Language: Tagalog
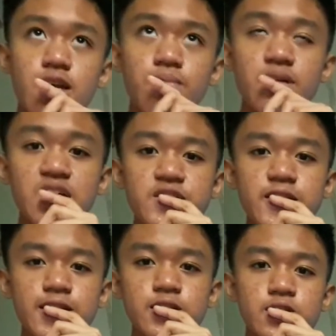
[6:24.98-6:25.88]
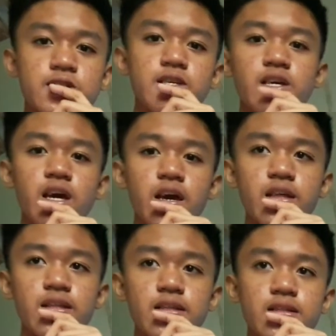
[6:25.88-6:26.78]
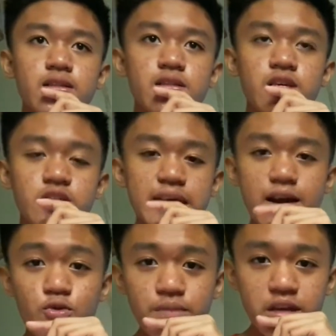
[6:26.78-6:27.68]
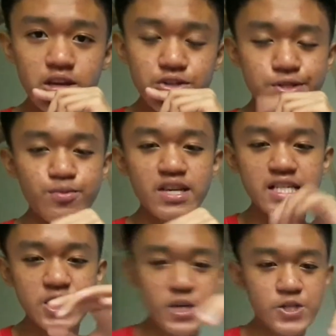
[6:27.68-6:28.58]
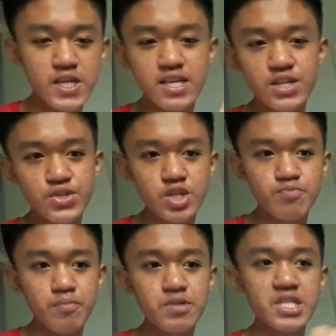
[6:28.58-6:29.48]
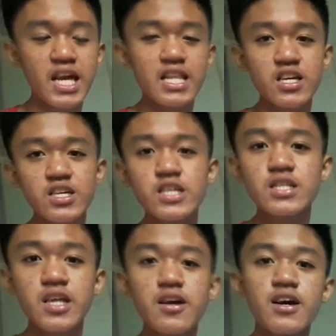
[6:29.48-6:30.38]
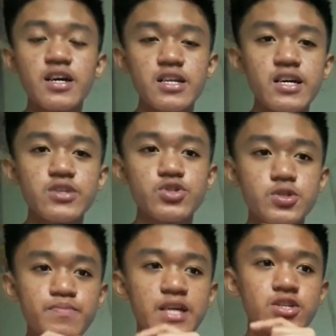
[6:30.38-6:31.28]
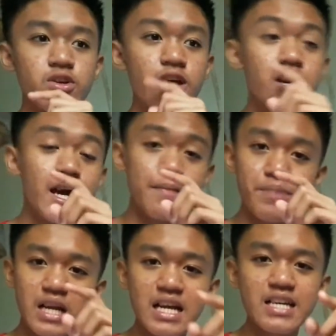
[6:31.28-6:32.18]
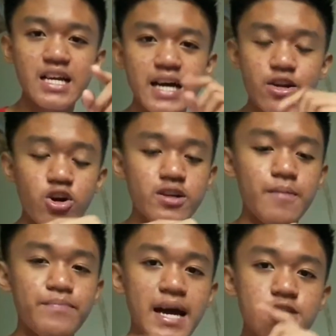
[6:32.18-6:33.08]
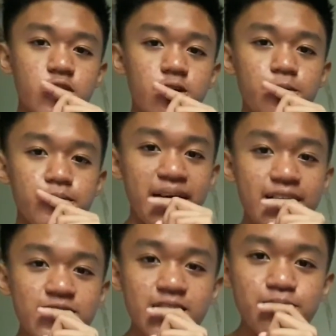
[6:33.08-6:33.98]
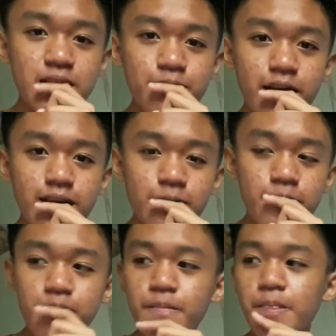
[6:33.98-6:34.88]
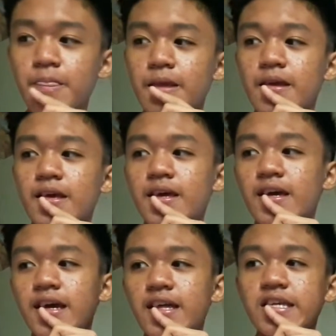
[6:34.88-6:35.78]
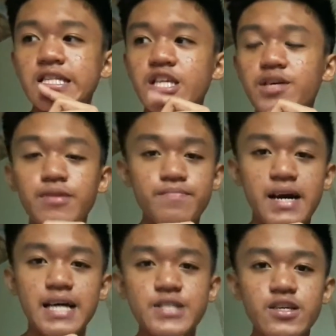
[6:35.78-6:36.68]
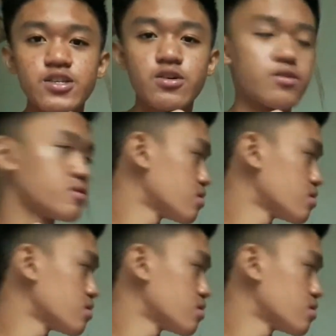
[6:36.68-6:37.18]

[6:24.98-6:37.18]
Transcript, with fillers: ka ng mga 6 and hindi ka kumilos simula 6 hanggang 6.50 dahil naghihintay ka nga ng suspension. And biglang nagkaroon ng pasok. Paano yan mga bay? And hindi naman baha sa inyo.